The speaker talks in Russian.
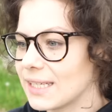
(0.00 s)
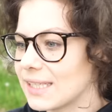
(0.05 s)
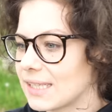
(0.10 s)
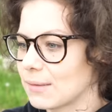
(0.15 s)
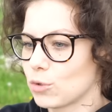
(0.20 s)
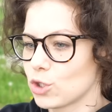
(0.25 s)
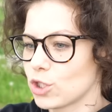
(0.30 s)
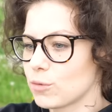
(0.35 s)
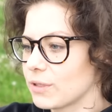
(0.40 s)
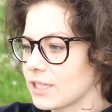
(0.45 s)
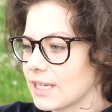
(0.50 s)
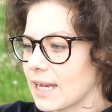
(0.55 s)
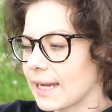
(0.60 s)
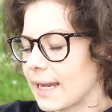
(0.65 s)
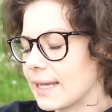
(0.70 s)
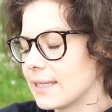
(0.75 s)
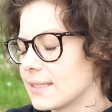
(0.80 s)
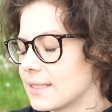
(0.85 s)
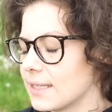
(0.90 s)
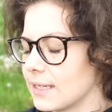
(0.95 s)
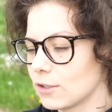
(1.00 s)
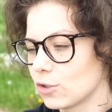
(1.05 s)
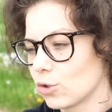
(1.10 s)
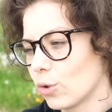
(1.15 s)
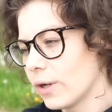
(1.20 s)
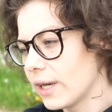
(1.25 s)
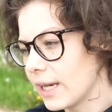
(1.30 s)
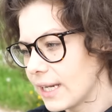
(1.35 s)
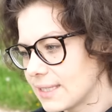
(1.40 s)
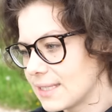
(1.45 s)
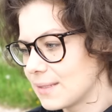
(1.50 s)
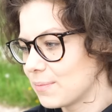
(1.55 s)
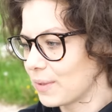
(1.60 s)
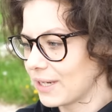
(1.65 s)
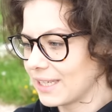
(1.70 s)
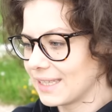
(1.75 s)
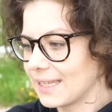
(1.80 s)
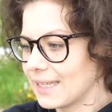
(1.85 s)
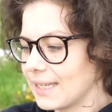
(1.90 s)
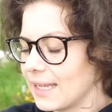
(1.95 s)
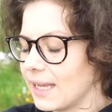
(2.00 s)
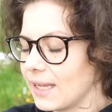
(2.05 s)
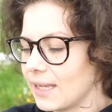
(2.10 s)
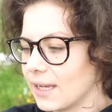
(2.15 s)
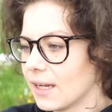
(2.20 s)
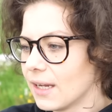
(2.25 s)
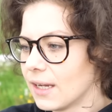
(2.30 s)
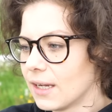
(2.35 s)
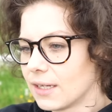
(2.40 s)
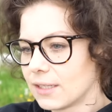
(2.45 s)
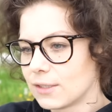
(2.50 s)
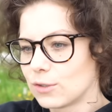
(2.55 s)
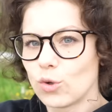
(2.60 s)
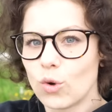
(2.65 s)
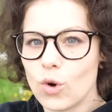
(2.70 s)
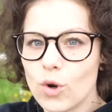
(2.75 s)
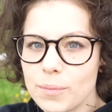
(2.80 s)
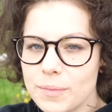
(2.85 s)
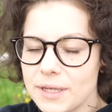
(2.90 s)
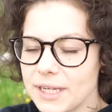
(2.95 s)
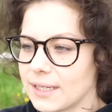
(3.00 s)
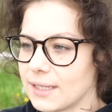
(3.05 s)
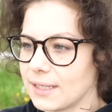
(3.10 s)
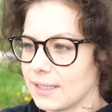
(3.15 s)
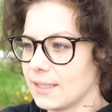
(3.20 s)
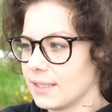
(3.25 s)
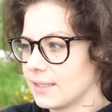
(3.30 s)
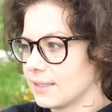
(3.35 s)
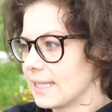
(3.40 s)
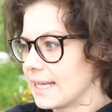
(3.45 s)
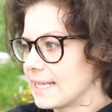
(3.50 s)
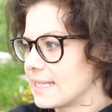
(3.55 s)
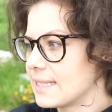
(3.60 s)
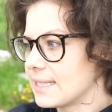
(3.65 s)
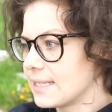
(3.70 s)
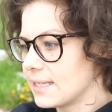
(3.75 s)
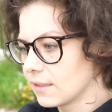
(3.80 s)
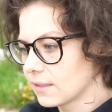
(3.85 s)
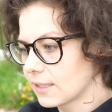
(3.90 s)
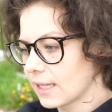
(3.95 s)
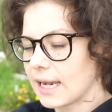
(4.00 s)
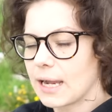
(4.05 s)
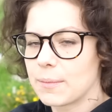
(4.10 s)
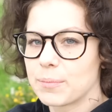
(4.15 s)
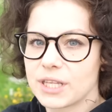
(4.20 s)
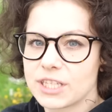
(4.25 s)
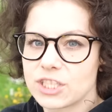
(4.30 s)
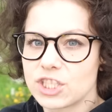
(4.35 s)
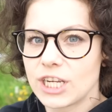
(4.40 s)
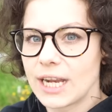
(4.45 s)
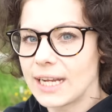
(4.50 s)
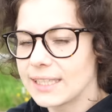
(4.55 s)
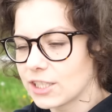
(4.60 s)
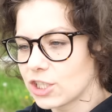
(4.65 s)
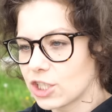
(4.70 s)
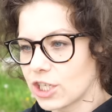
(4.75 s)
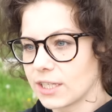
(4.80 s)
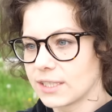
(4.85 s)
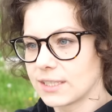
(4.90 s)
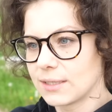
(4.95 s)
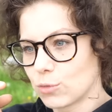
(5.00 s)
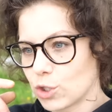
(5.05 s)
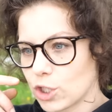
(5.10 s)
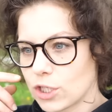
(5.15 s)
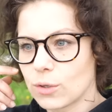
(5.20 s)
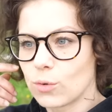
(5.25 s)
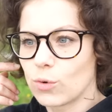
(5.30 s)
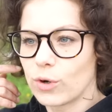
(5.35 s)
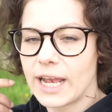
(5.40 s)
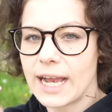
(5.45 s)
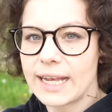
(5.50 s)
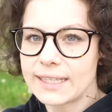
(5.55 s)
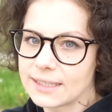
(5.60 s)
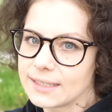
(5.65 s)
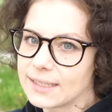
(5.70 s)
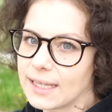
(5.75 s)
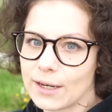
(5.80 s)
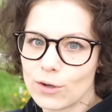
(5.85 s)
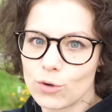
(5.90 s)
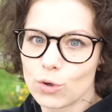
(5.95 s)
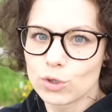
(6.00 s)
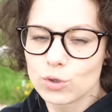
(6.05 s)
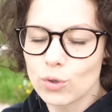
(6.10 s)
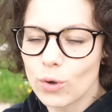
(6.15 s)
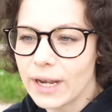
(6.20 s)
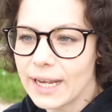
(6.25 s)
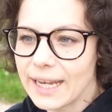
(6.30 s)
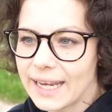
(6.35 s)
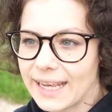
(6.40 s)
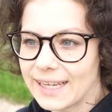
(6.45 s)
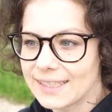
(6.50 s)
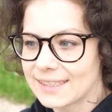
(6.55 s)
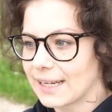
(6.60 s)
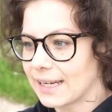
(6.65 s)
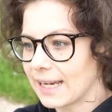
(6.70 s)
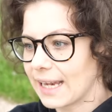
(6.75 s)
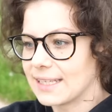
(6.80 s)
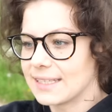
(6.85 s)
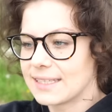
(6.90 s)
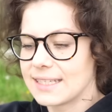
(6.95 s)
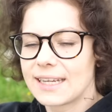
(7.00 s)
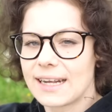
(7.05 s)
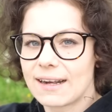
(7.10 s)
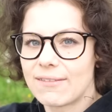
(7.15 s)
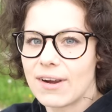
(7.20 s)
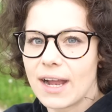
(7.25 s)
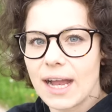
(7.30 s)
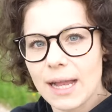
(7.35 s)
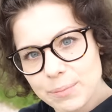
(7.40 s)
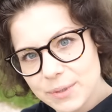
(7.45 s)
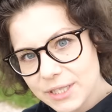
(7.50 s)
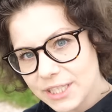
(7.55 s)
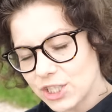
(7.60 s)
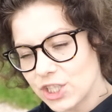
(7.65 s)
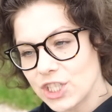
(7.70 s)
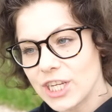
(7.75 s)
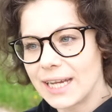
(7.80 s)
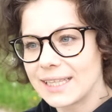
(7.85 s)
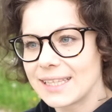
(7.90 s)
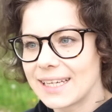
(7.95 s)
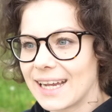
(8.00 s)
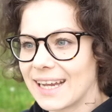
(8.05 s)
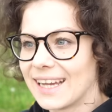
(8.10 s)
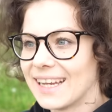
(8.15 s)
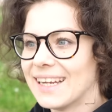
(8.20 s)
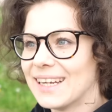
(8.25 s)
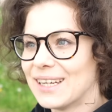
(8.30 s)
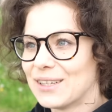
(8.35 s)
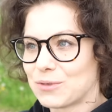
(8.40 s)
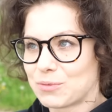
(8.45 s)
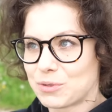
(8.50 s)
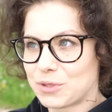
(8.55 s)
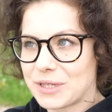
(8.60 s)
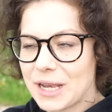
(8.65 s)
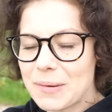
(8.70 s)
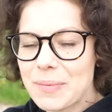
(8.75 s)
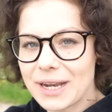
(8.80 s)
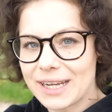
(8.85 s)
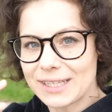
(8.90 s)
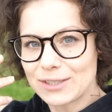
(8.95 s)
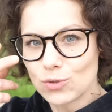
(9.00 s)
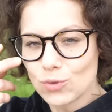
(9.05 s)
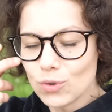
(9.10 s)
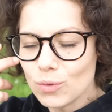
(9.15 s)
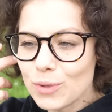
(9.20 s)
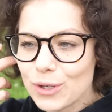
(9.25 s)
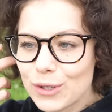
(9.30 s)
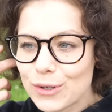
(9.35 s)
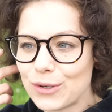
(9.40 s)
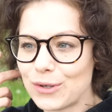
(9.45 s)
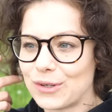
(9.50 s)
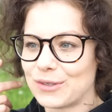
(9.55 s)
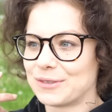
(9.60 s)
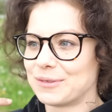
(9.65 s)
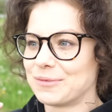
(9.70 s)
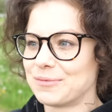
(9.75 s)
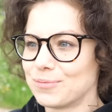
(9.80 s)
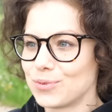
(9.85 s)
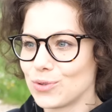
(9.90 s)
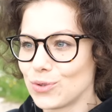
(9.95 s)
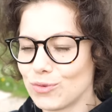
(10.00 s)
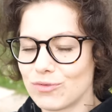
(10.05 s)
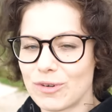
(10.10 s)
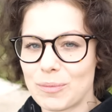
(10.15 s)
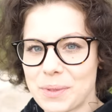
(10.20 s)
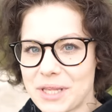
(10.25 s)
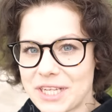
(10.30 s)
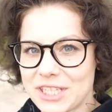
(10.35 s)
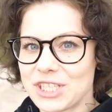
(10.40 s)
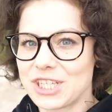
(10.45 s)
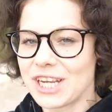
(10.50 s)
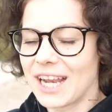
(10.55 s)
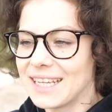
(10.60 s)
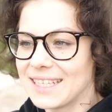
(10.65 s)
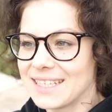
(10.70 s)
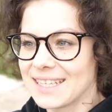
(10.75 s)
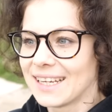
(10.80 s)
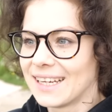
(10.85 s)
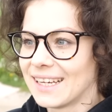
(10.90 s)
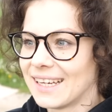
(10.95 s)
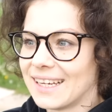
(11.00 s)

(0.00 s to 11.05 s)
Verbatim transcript: Это может быть какая-нибудь территория, типа и на ней домик, и настил, такая площадочка, где можно гулять, недалеко туалет, какая-нибудь игровая площадка. В общем, я пока думаю, буду воплощать,